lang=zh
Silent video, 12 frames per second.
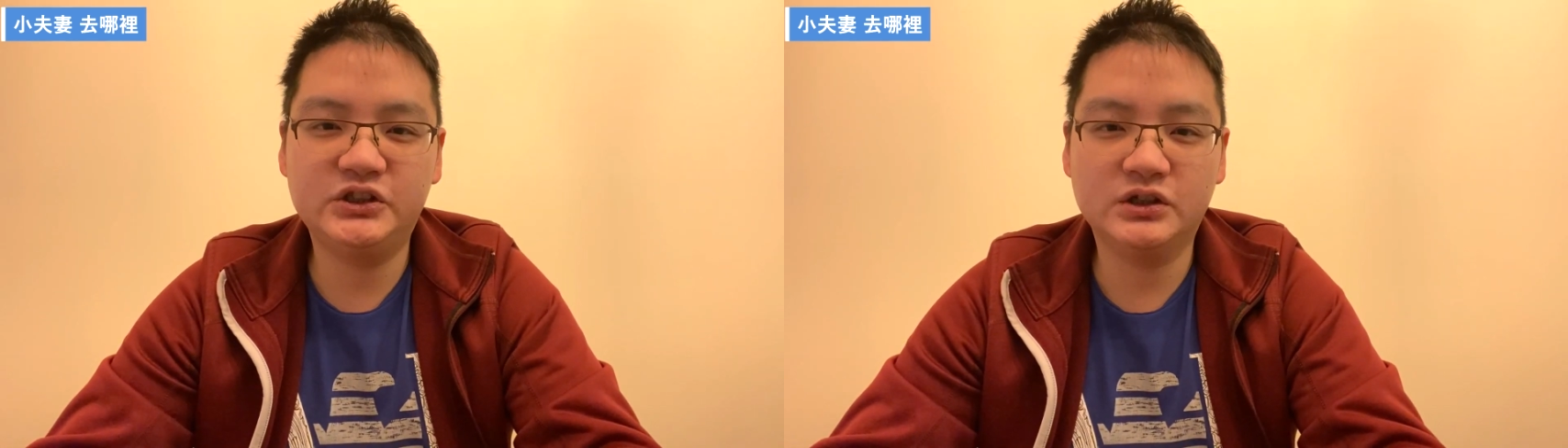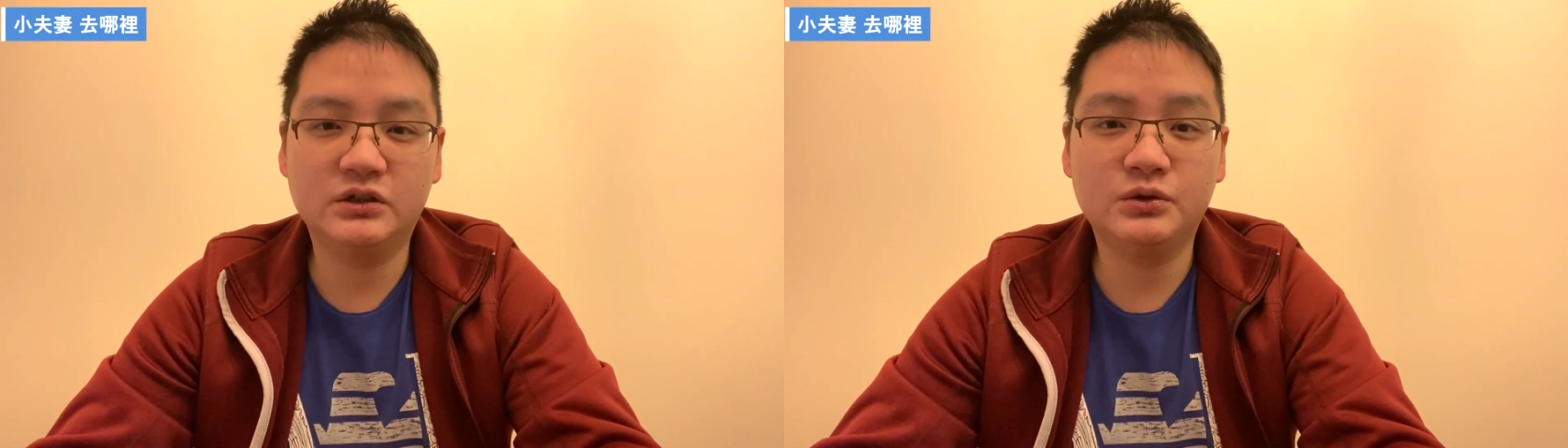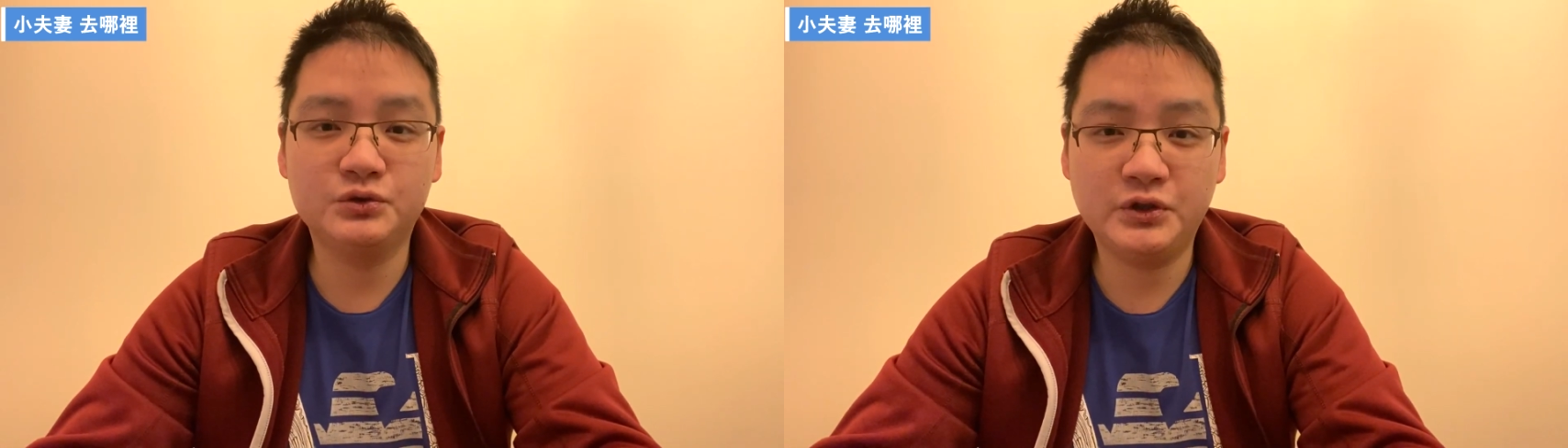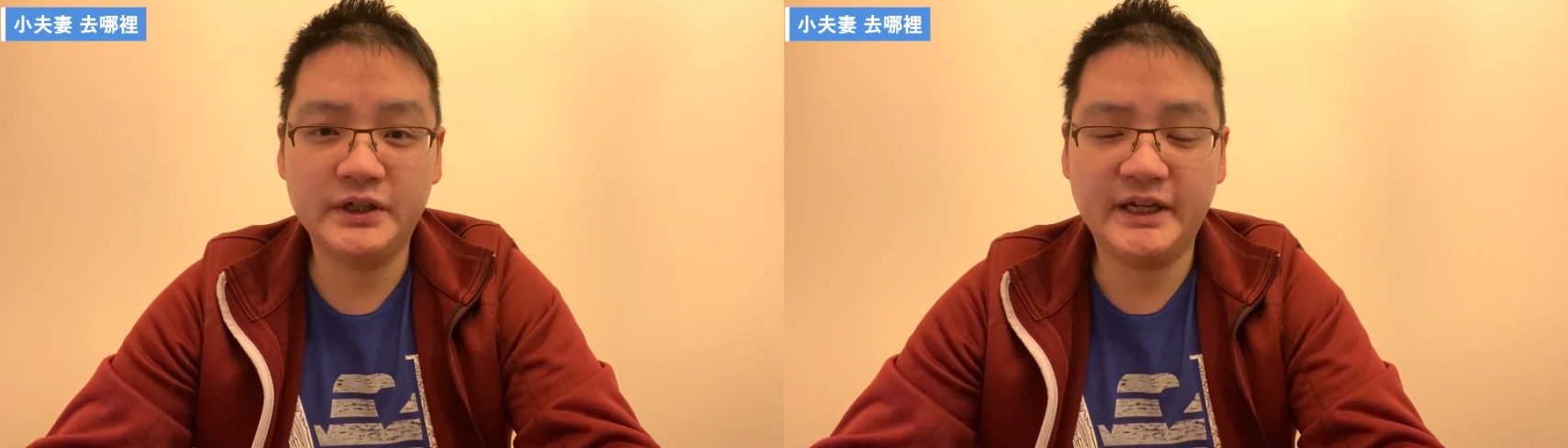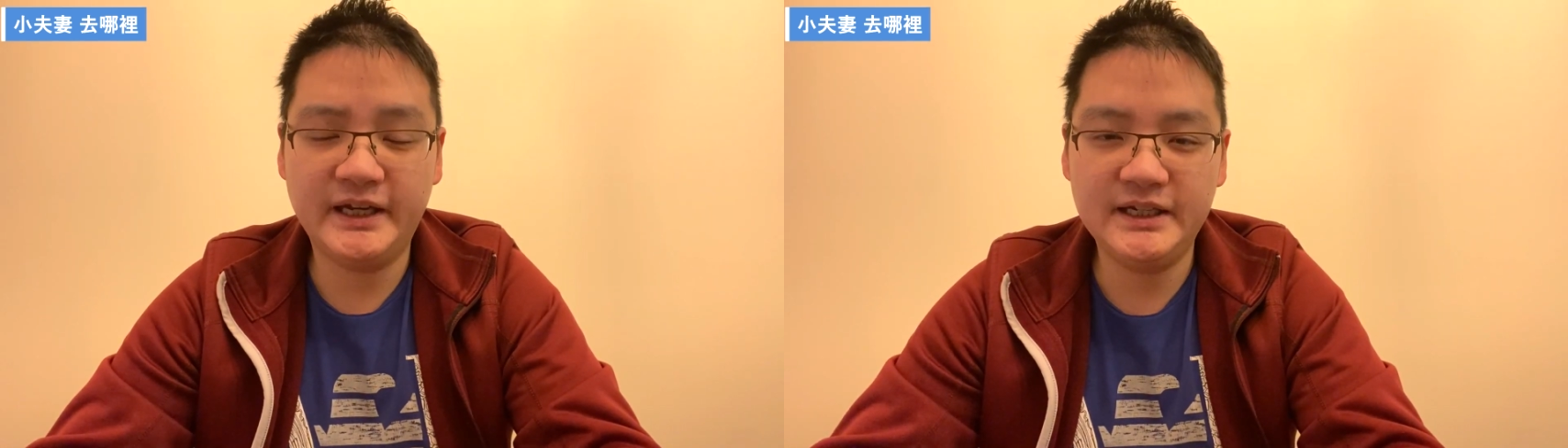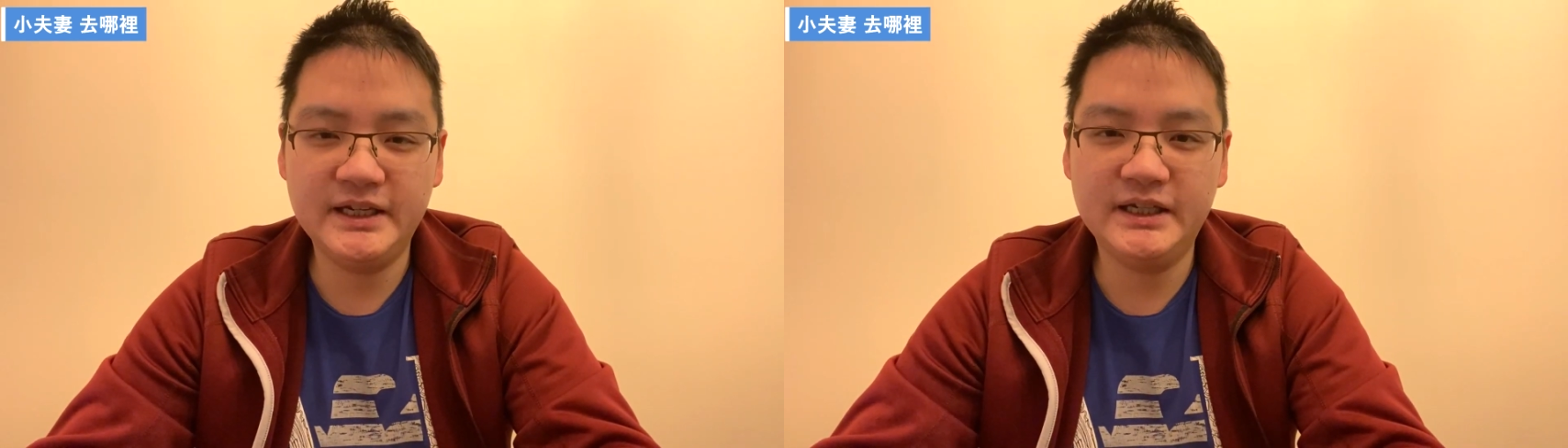折扣券
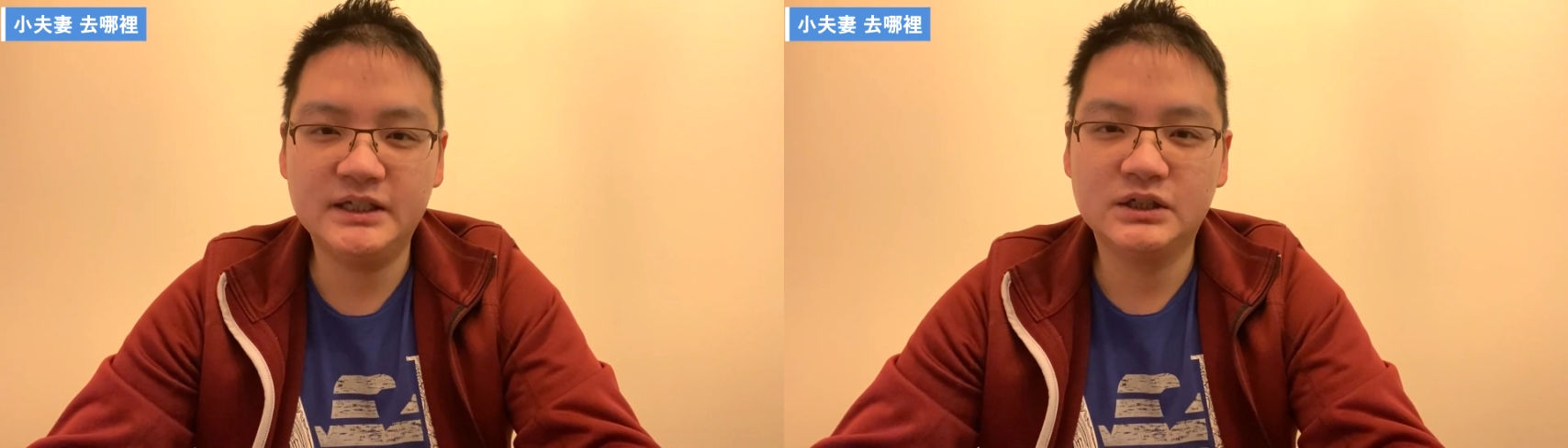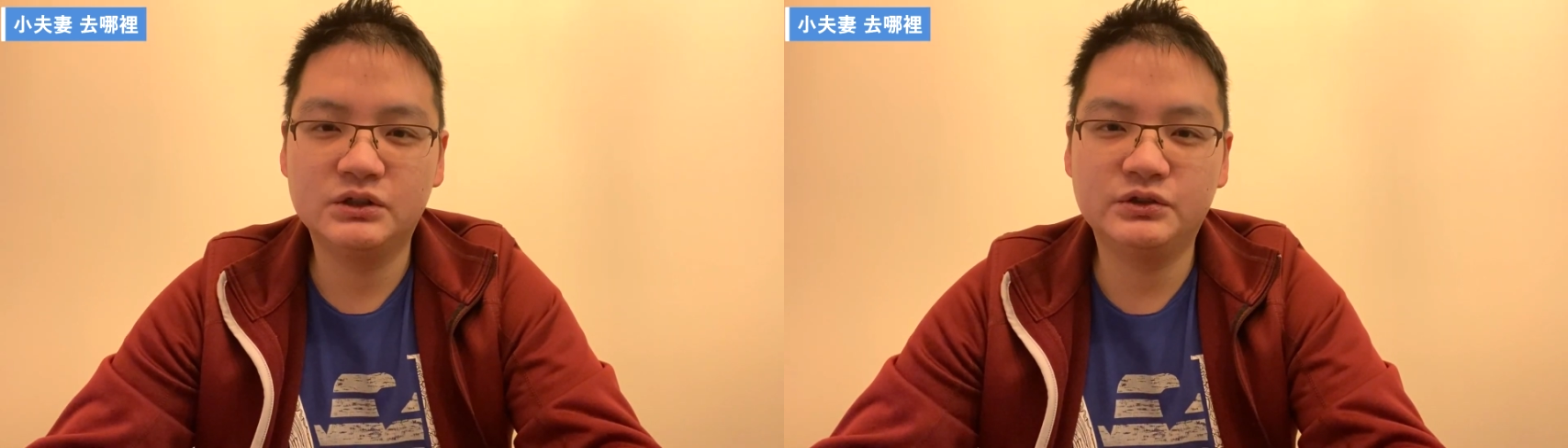给你，